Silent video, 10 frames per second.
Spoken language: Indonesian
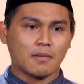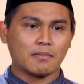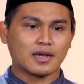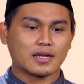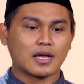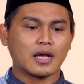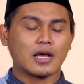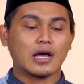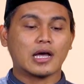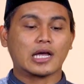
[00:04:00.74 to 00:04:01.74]
Maka
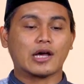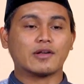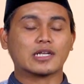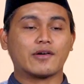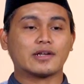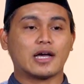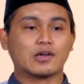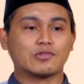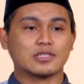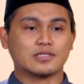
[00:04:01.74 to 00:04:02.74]
kawan-kawan
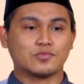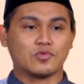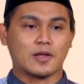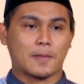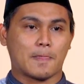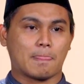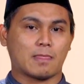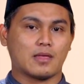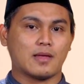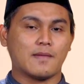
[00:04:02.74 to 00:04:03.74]
akurat semua,
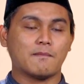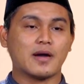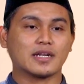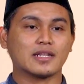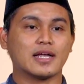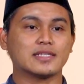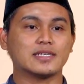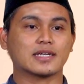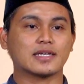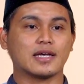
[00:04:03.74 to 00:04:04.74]
marilah
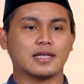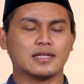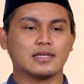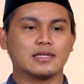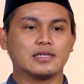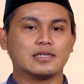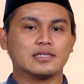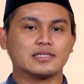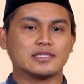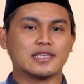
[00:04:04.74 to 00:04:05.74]
jaga
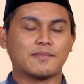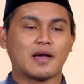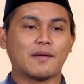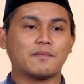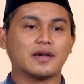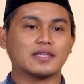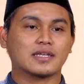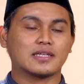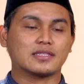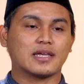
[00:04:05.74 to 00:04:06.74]
setiap apa
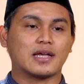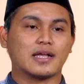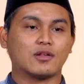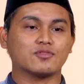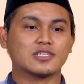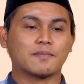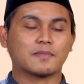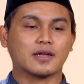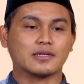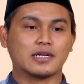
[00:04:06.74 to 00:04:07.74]
yang kita
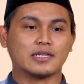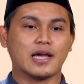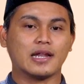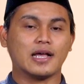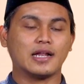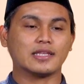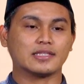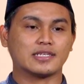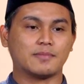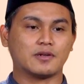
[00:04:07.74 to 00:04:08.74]
ucapkan dari hal-hal yang
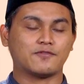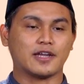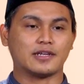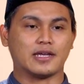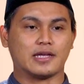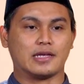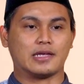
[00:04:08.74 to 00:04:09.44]
tidak berfaedah.